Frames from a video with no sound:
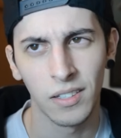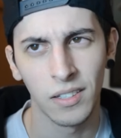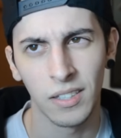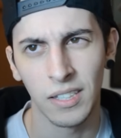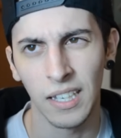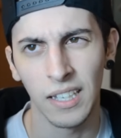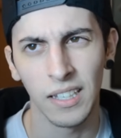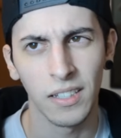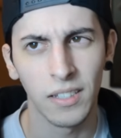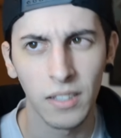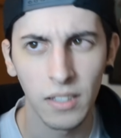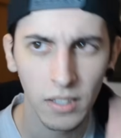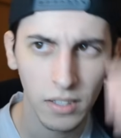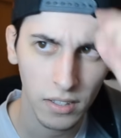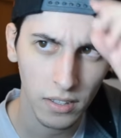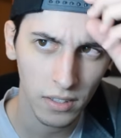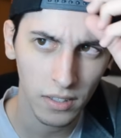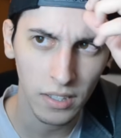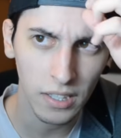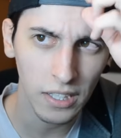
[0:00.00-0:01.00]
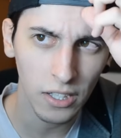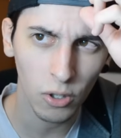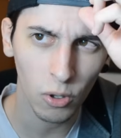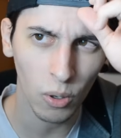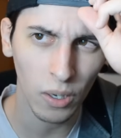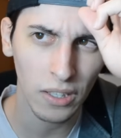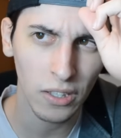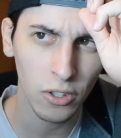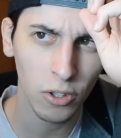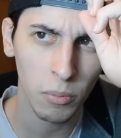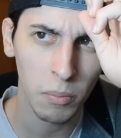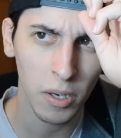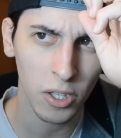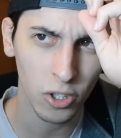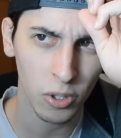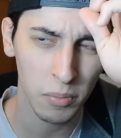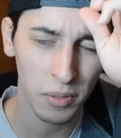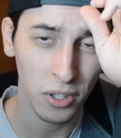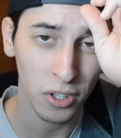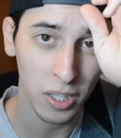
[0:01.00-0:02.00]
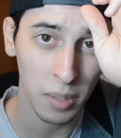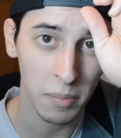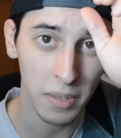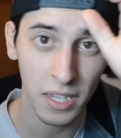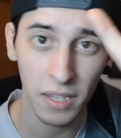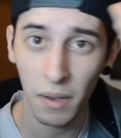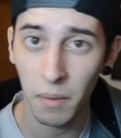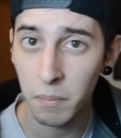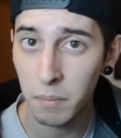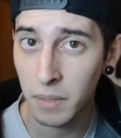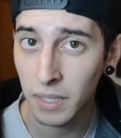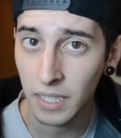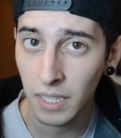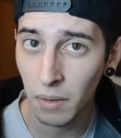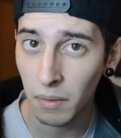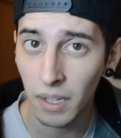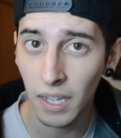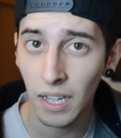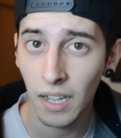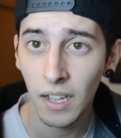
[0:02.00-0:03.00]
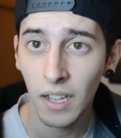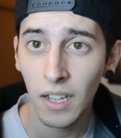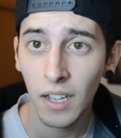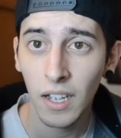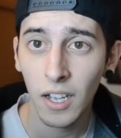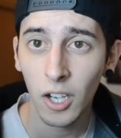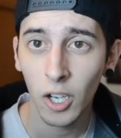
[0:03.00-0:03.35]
6, 5 años, más o menos ya me, me estaba...